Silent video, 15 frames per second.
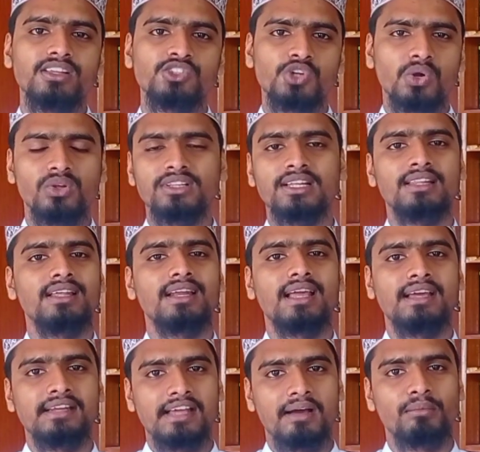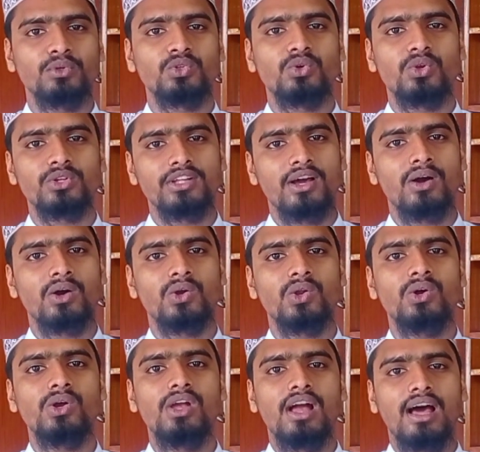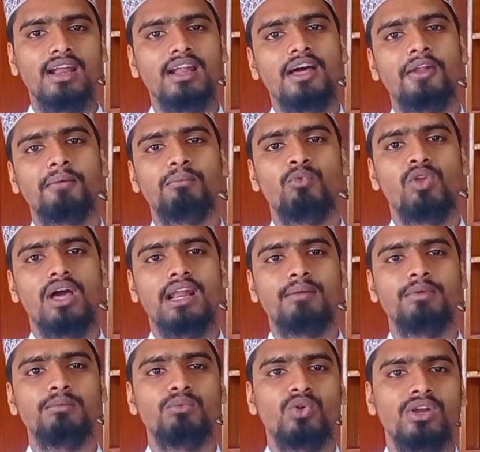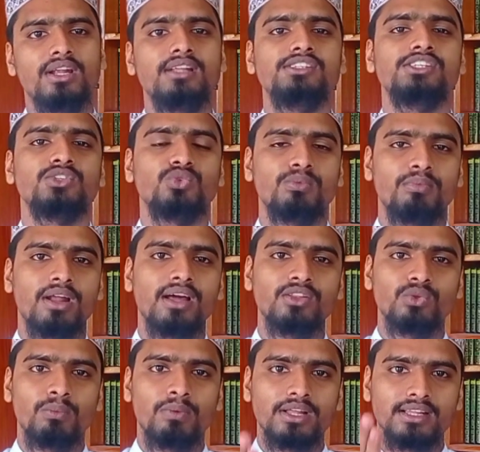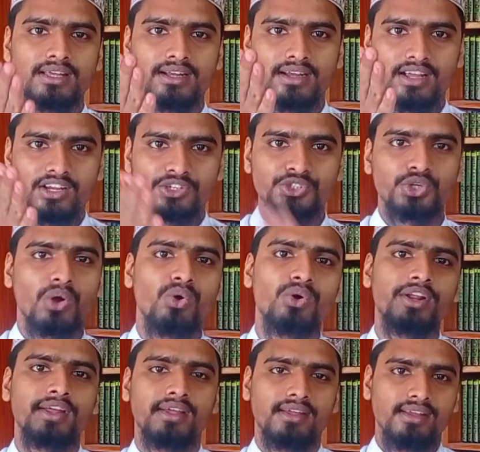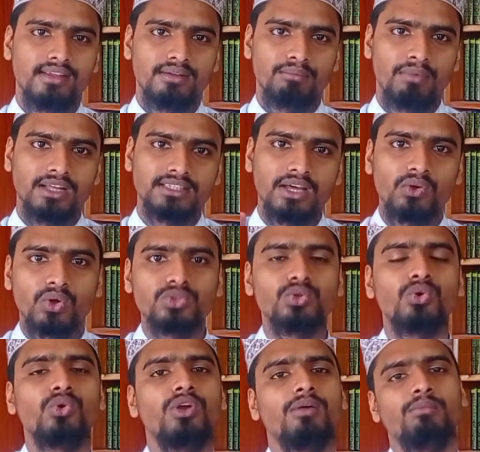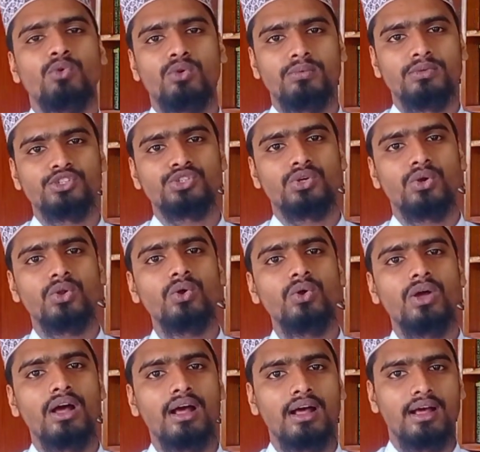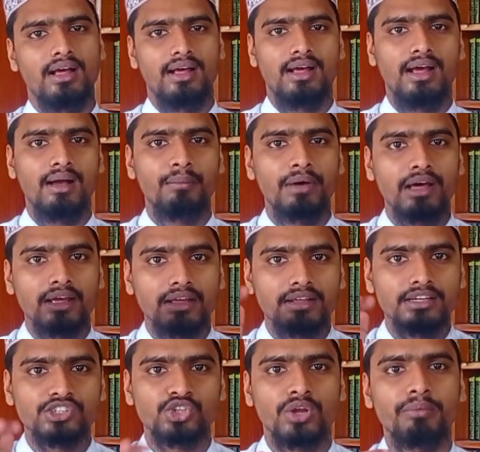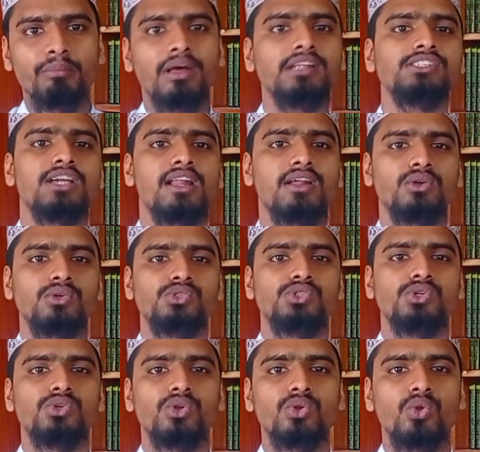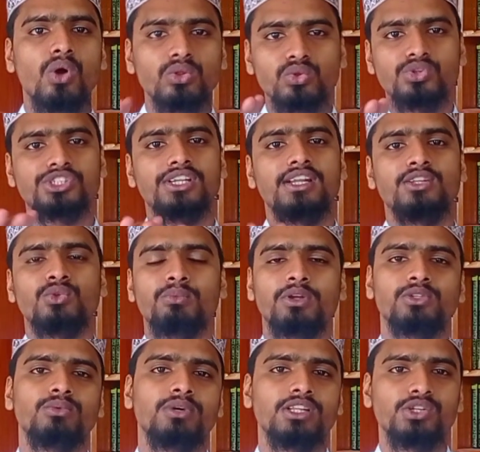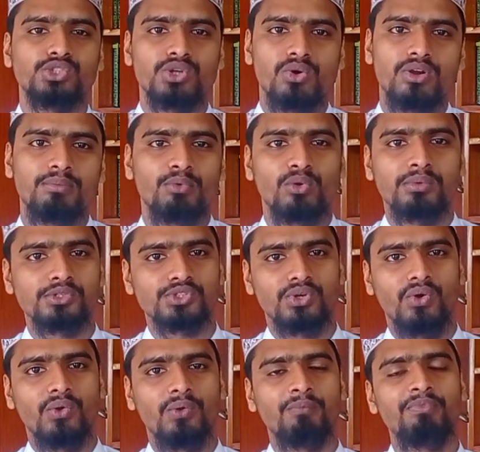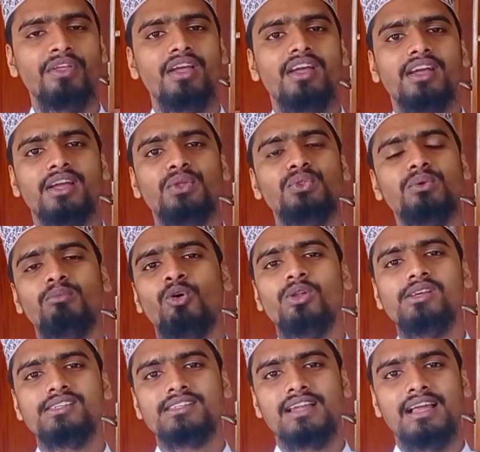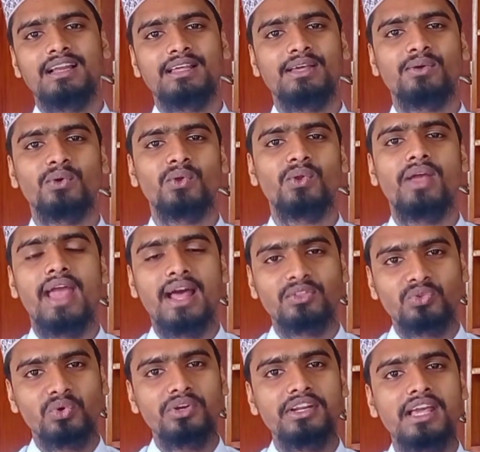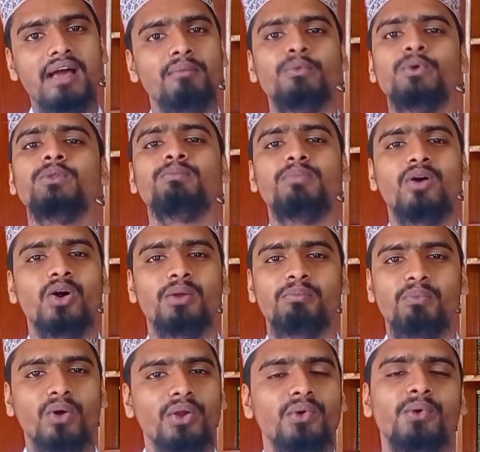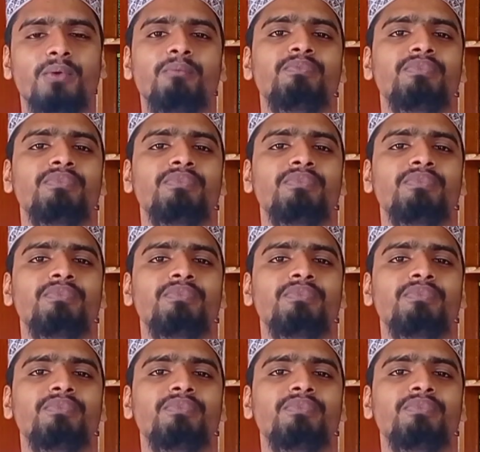যখন তাদেরকে এই নিয়ামতগুলো দেওয়া হলো আল্লাহ রাব্বুল আলমিন বললেন যে তোমরা তোমাদের শহরে মাথা নত করে প্রবেশ করো আমাকে সম্মান জানানোর জন্য নত শিরে তোমরা তোমাদের শহরে প্রবেশ করো কিন্তু বনি ইসরায়েল কী করলো এত নিয়ামত পাওয়ার পরেও